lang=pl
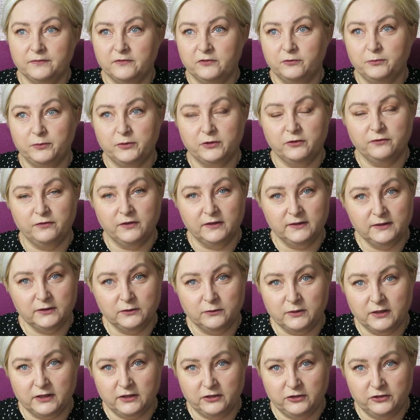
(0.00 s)

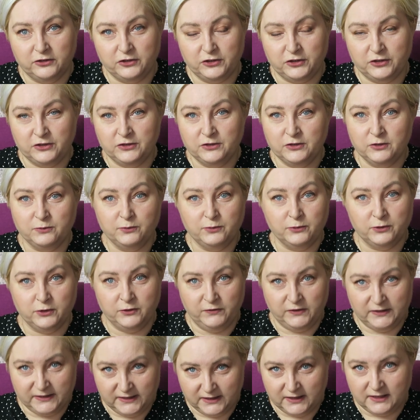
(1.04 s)
wprowadzą jakiś inny punkt
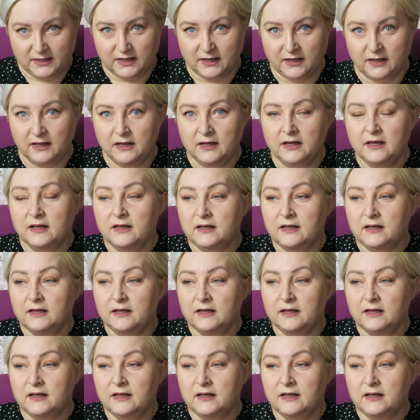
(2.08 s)
widzenia